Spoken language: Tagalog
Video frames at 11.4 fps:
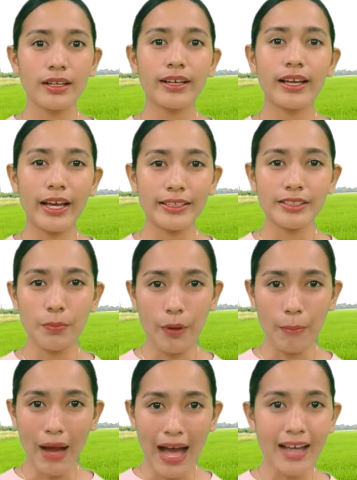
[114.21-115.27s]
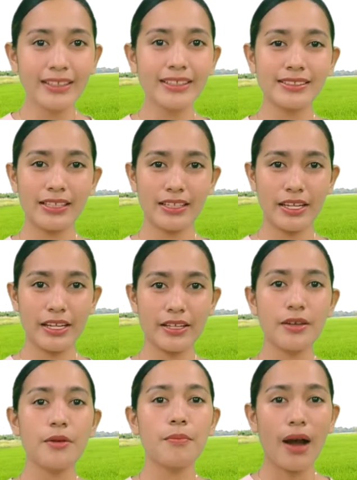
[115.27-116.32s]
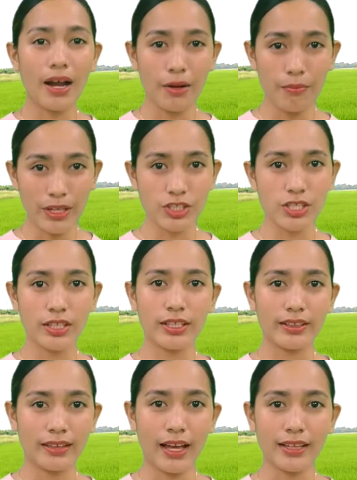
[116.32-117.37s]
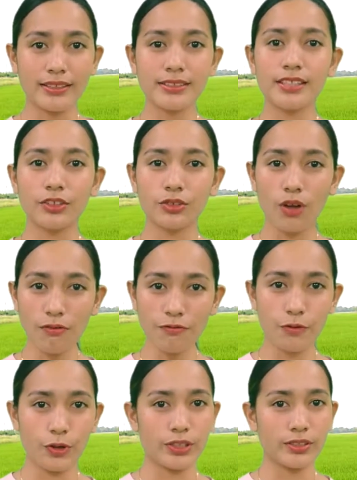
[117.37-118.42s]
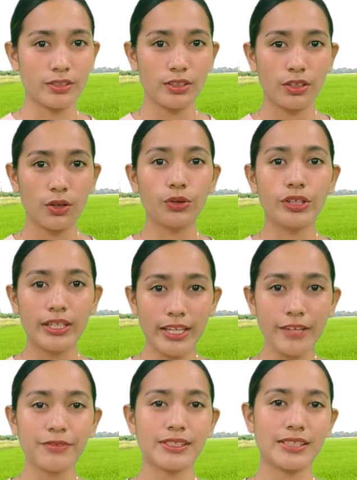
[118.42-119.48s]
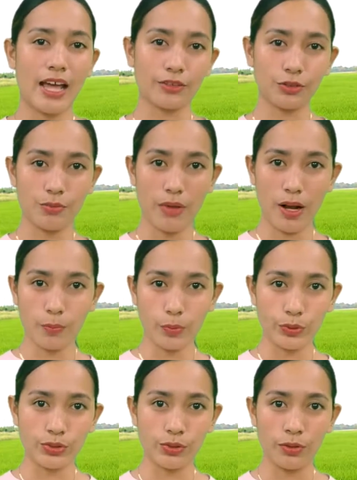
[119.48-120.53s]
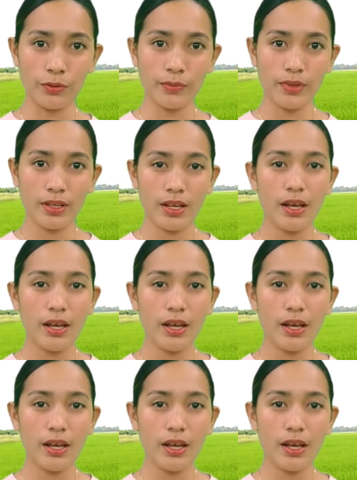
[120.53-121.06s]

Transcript: kaysa pamaagi sa ni makabatsag kita sa comfort o relief sa aton mga puso.